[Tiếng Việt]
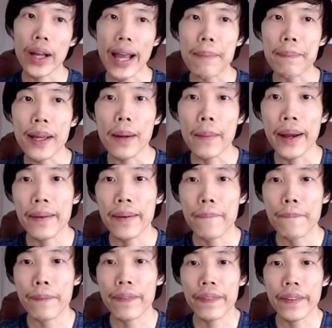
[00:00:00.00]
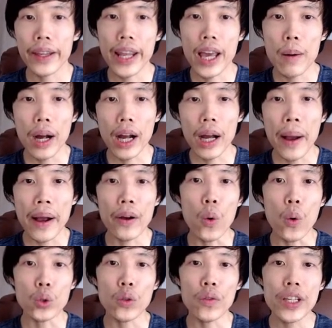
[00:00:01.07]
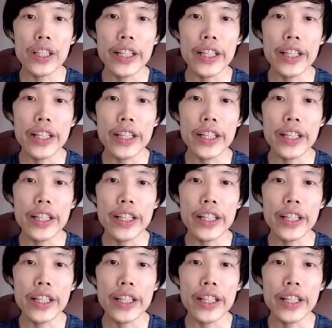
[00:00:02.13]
gap nha các bạn thì nếu mà các bạn cuộn xuống phía dưới